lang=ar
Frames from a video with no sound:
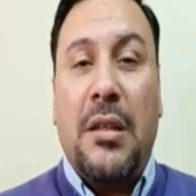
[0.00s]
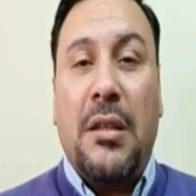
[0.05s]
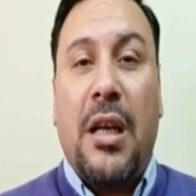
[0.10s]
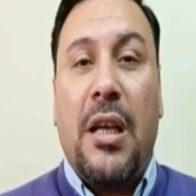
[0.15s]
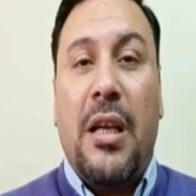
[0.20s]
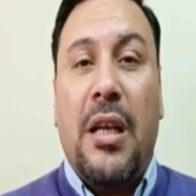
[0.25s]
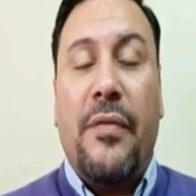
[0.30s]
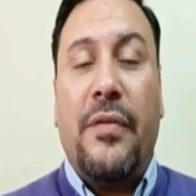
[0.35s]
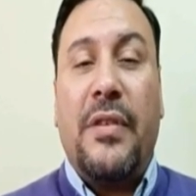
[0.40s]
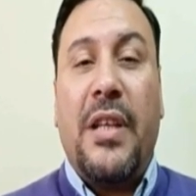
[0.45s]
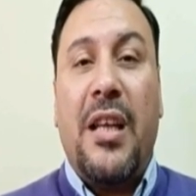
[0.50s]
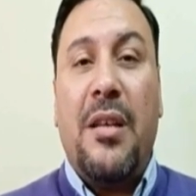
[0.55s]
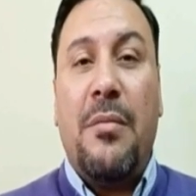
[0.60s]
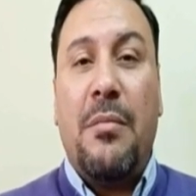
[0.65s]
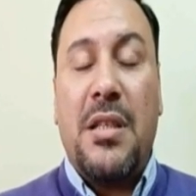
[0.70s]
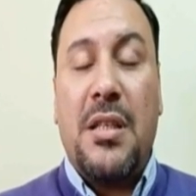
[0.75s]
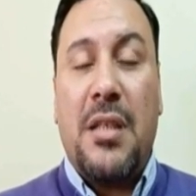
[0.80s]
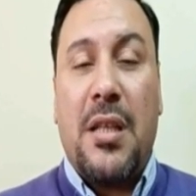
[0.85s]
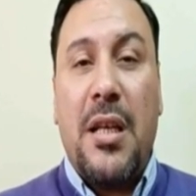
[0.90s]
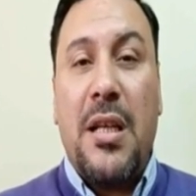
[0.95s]
دار الافتاء
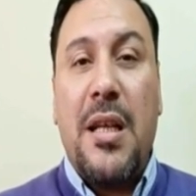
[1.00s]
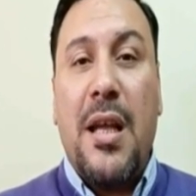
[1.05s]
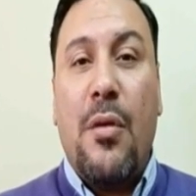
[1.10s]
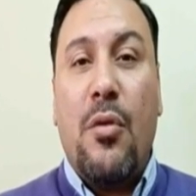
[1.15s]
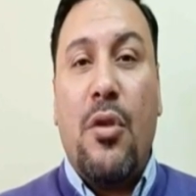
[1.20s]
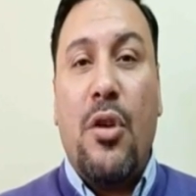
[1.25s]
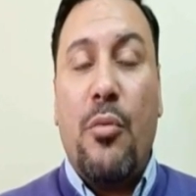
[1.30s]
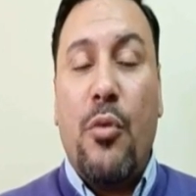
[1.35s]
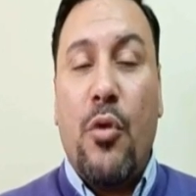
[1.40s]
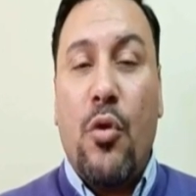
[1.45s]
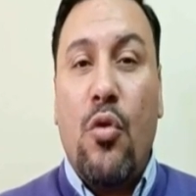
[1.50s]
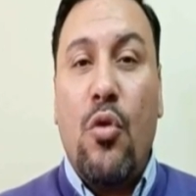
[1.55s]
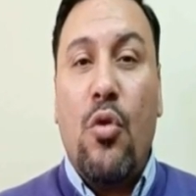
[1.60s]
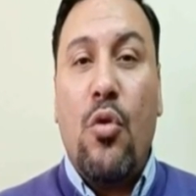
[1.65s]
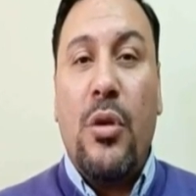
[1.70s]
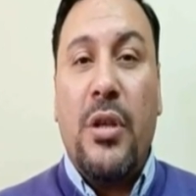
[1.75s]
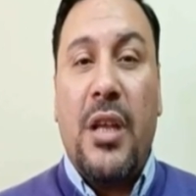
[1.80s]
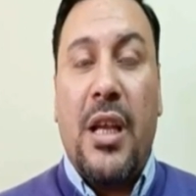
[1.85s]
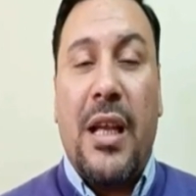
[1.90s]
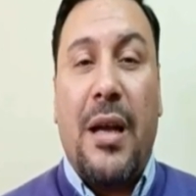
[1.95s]
المصريه واللي
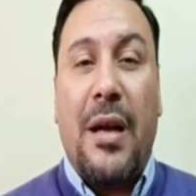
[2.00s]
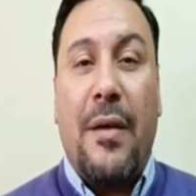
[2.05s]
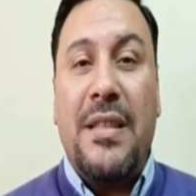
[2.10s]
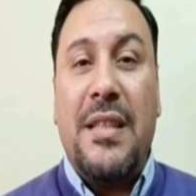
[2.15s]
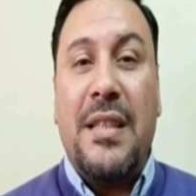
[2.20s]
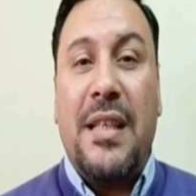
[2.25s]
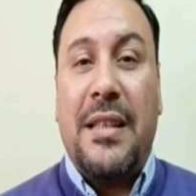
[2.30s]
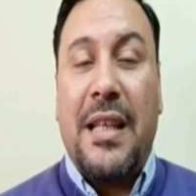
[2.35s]
بيقولوا ان جواز